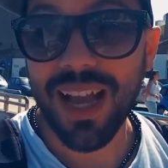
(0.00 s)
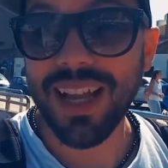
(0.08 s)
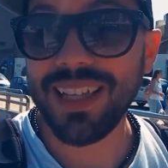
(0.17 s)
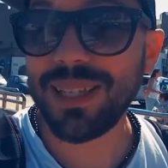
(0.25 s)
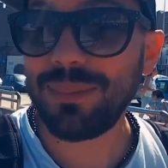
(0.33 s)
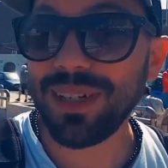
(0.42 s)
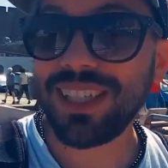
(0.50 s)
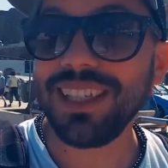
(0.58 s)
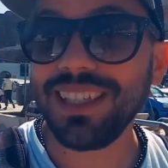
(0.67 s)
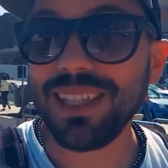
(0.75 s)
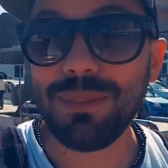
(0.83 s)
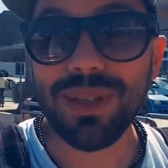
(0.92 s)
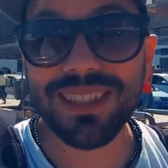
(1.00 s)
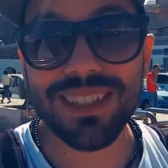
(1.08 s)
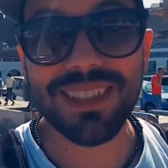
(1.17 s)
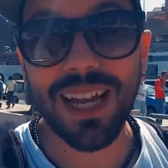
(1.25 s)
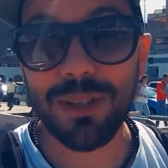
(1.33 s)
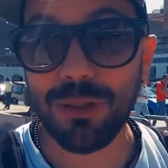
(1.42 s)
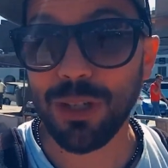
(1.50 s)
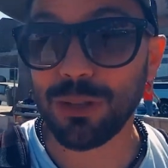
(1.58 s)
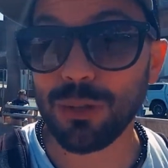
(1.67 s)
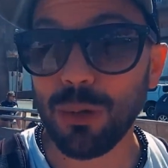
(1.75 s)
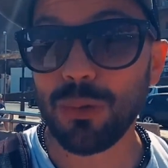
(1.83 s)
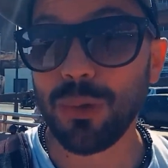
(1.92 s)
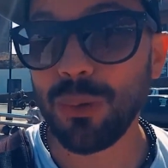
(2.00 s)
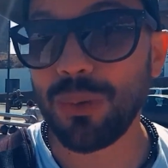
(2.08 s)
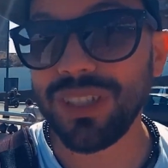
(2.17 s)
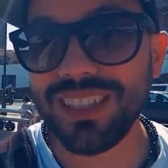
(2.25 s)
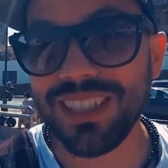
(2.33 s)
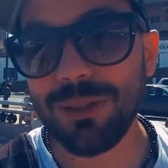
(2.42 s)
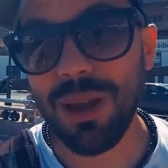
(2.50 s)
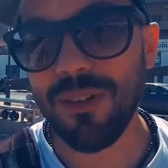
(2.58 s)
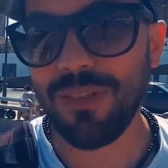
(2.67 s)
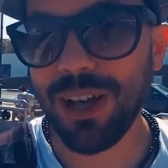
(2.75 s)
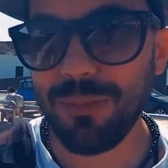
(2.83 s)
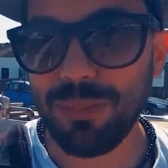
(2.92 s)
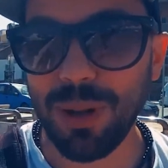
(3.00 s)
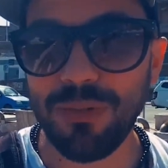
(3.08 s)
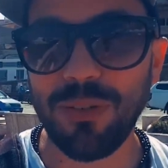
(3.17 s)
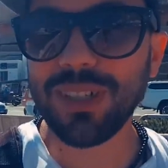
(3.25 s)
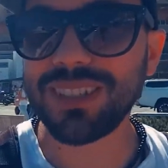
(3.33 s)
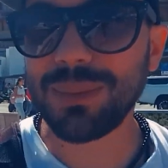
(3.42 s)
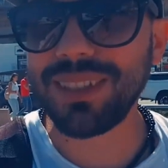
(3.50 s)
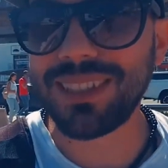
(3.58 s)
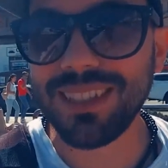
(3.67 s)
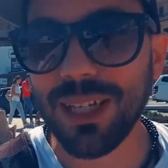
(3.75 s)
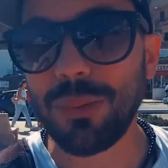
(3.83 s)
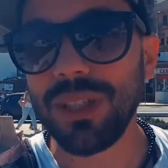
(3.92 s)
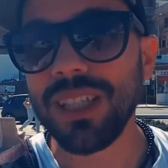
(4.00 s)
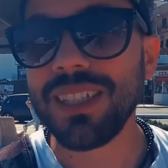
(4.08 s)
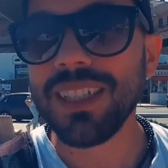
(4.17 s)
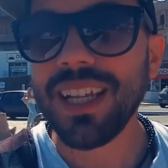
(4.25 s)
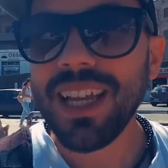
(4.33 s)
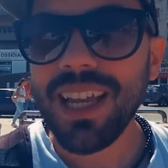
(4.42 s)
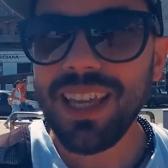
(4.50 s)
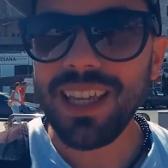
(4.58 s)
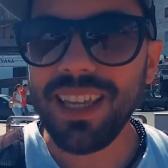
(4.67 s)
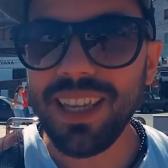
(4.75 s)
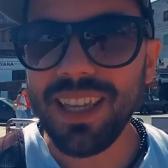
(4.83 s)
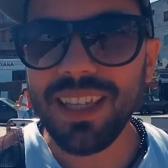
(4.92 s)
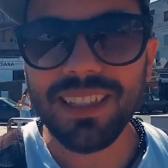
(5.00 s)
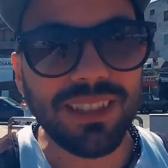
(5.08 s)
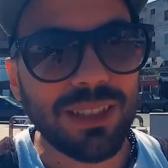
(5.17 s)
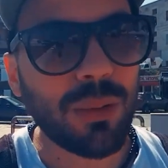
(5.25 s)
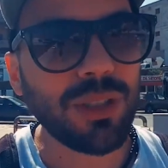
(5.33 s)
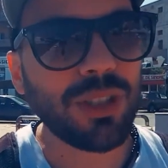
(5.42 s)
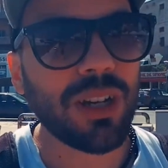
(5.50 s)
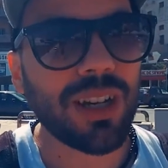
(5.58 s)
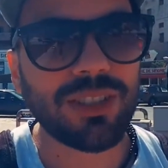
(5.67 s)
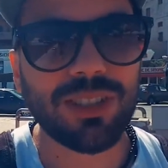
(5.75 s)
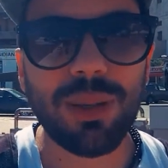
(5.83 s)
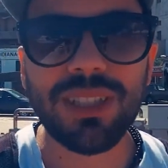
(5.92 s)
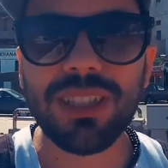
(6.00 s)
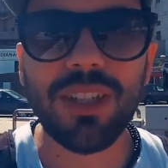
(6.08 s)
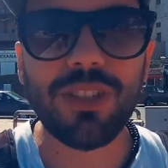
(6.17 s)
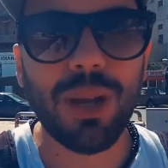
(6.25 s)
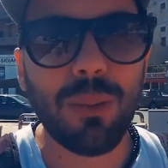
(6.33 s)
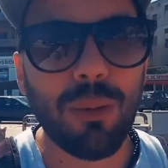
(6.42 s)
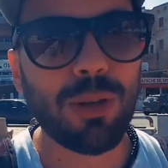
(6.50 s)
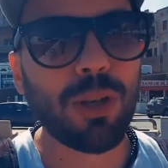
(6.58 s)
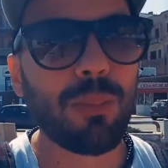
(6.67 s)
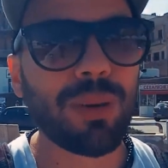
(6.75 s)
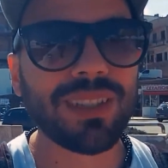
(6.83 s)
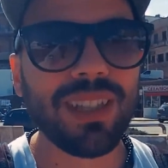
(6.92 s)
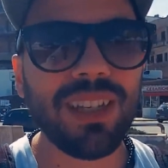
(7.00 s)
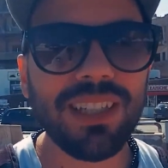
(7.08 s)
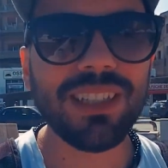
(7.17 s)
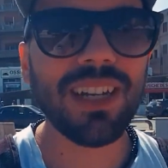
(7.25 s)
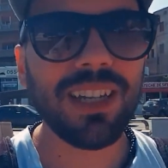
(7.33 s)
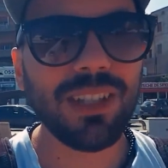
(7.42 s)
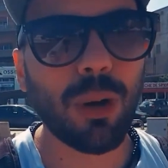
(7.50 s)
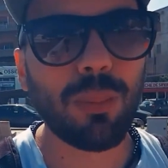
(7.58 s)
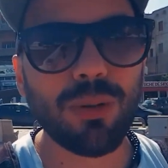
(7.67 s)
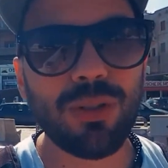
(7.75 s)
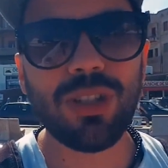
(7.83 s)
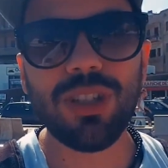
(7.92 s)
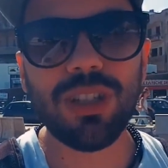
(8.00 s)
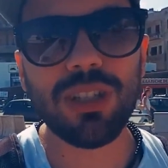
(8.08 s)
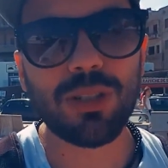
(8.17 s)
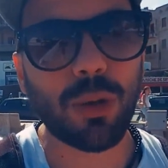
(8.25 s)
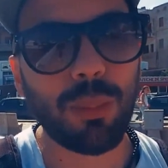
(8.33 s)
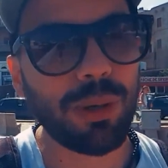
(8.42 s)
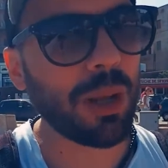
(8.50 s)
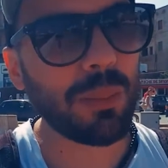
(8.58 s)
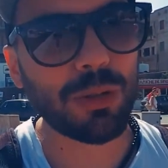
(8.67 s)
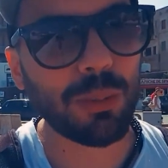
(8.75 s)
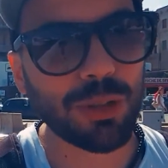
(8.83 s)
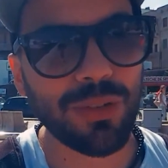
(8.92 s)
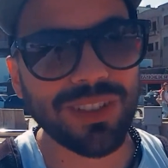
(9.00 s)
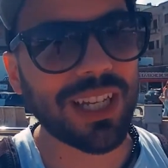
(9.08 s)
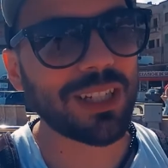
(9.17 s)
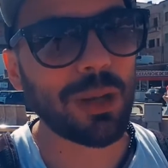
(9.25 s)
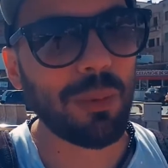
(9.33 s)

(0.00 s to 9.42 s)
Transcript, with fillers: anche perché il benzinaio ce n'è solo uno, quindi dobbiamo fare per forza benzina qui. E niente, quindi eh, stamattina giriamo un pochino a Pantelleria e dopo ci scopriremo insomma dove andare nel